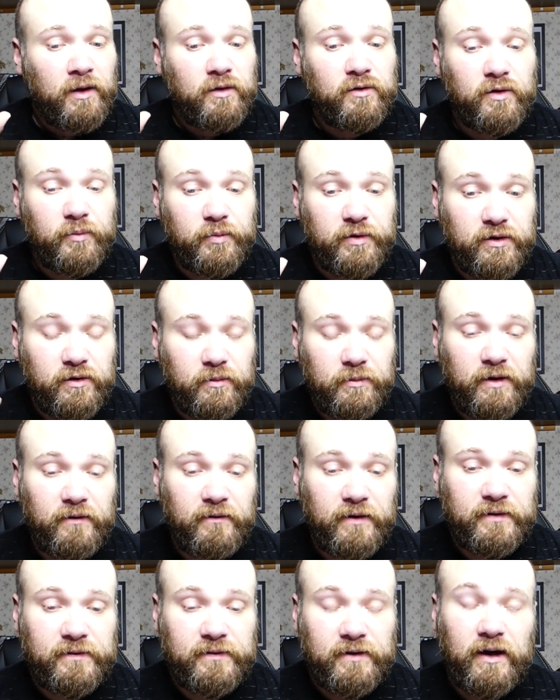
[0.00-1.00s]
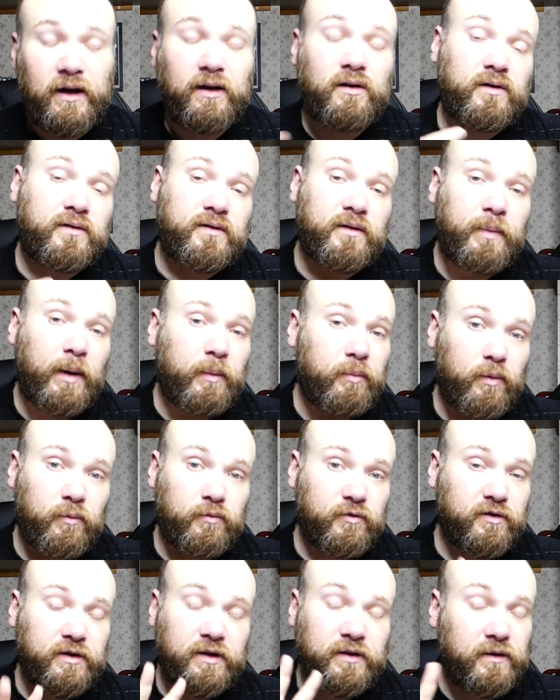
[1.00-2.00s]
depuis 2021, alors c'est pas pour
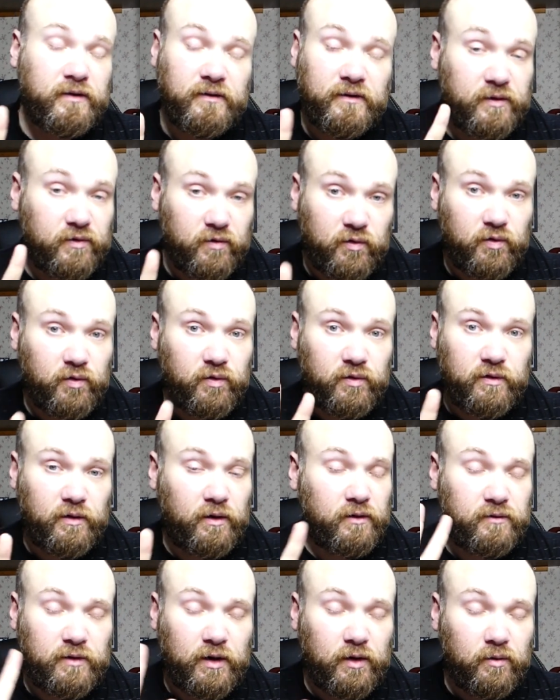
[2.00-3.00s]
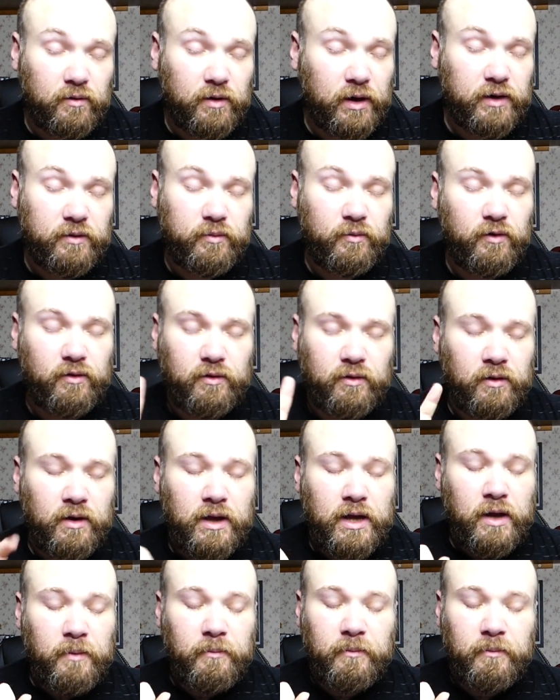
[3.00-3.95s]
me donner des excuses hein, très concrètement, hein,